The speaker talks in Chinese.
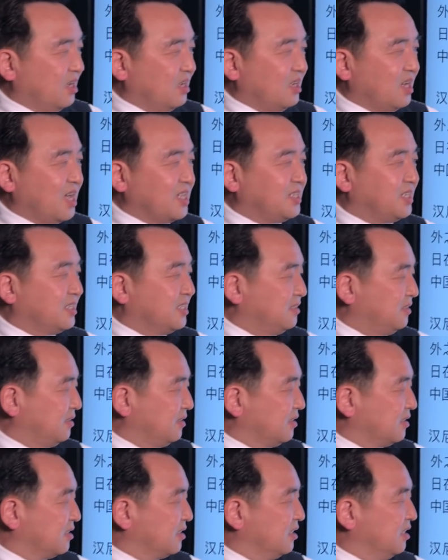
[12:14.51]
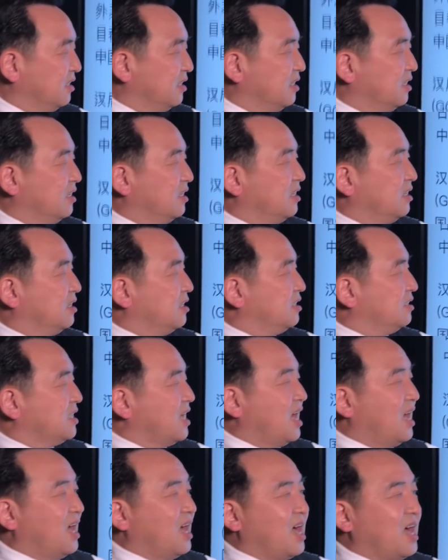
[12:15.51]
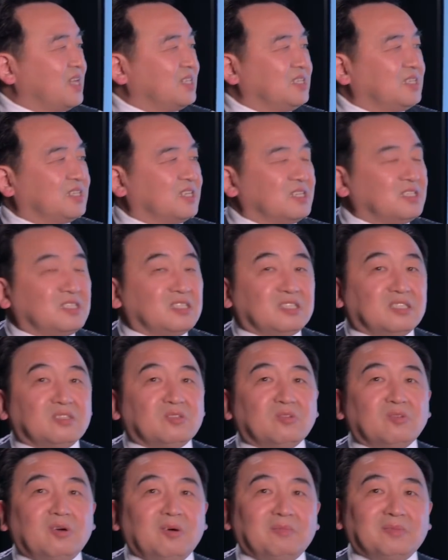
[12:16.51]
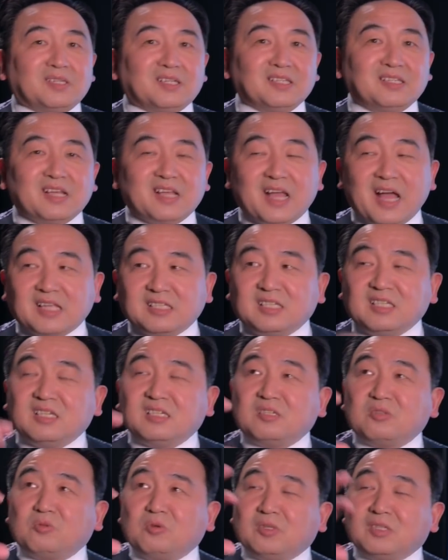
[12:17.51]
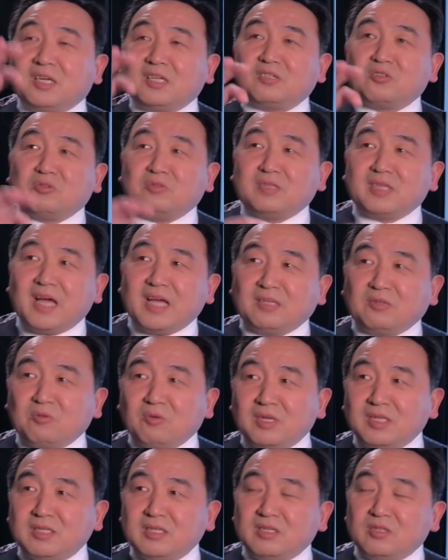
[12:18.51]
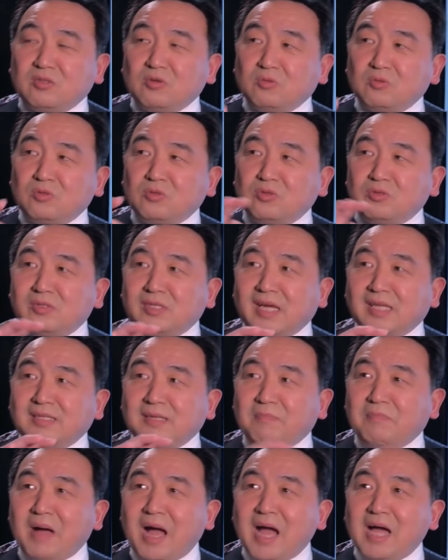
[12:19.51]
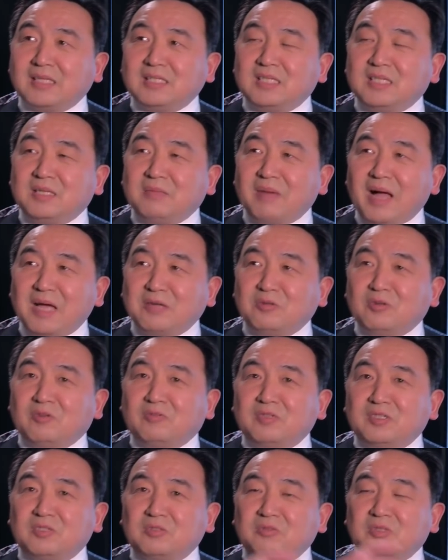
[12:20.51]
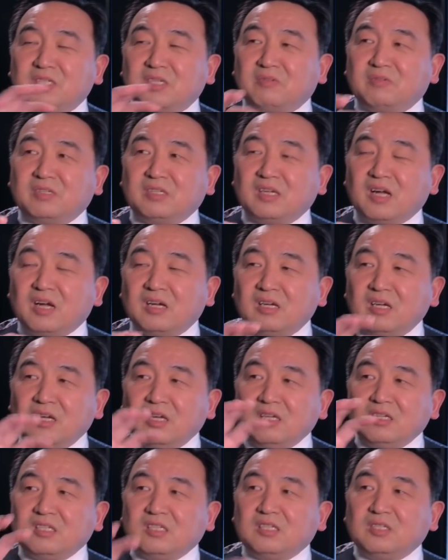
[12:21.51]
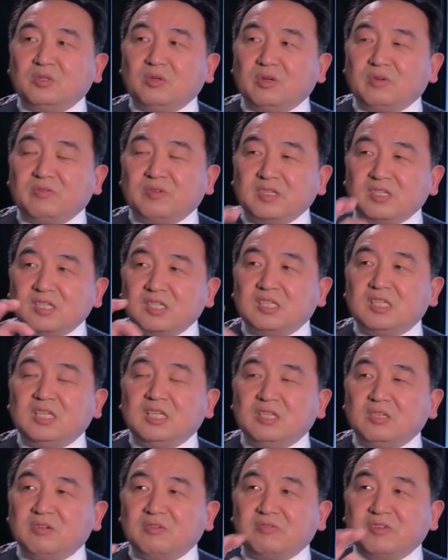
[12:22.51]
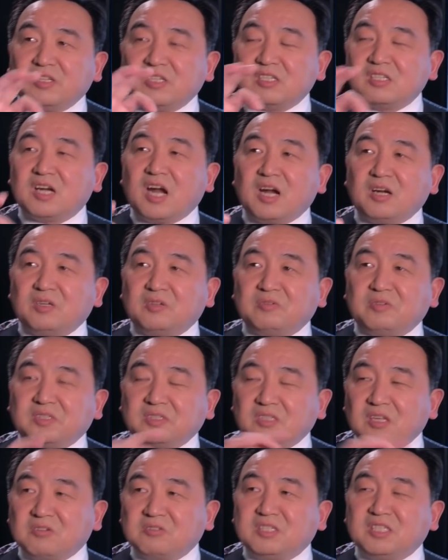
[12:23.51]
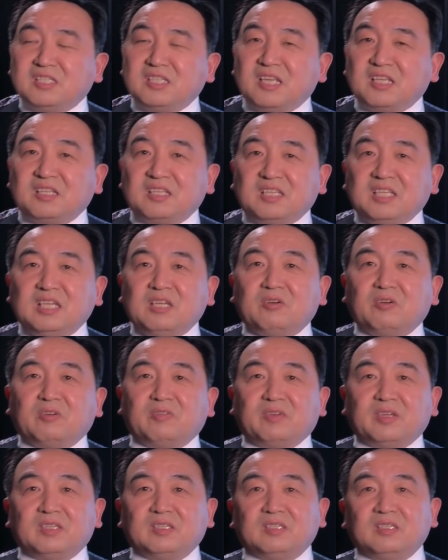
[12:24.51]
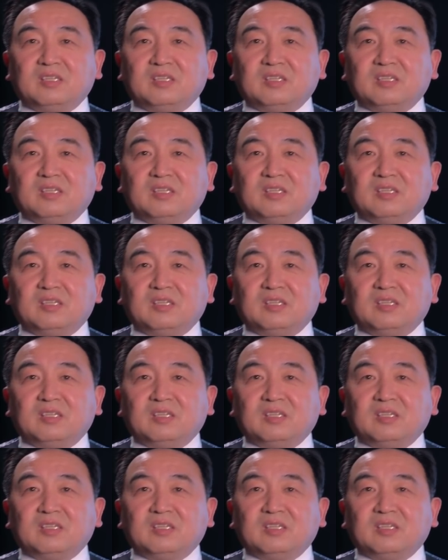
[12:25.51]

汉尼根，那汉尼根，我们跟大家揭示过他存在的关系，从去年的八七八月份就写文章，十一月份、十一月份、十二月份到今年的一月份，